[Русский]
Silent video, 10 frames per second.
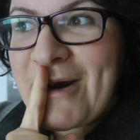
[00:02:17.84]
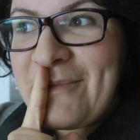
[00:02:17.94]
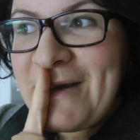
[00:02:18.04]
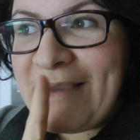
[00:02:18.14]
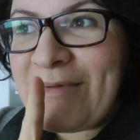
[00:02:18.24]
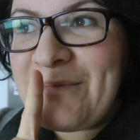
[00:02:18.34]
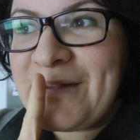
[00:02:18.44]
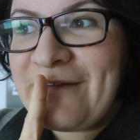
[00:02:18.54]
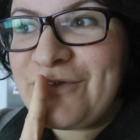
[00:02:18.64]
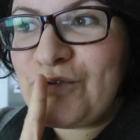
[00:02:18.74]
Проблема
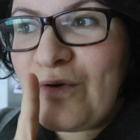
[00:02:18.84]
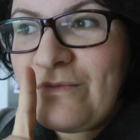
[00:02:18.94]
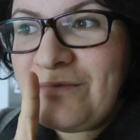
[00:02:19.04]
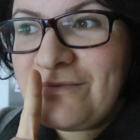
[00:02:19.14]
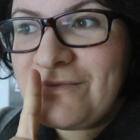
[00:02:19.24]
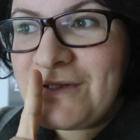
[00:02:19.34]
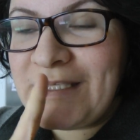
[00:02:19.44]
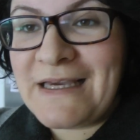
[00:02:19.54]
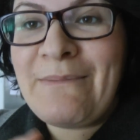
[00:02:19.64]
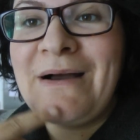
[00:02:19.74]
была в том,
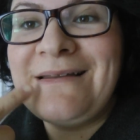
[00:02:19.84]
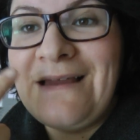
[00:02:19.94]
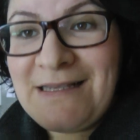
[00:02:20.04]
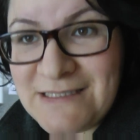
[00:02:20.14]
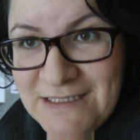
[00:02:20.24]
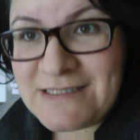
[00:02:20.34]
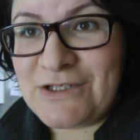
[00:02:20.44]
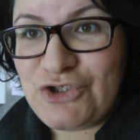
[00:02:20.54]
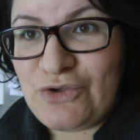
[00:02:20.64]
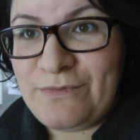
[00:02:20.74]
и я могла
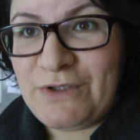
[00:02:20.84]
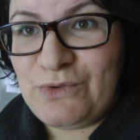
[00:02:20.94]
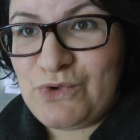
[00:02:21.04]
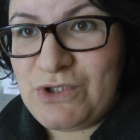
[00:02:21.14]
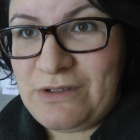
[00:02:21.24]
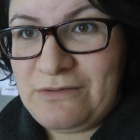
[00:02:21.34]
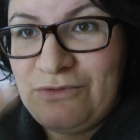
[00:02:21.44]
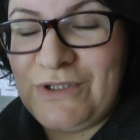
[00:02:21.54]
сказать, что мне нужно.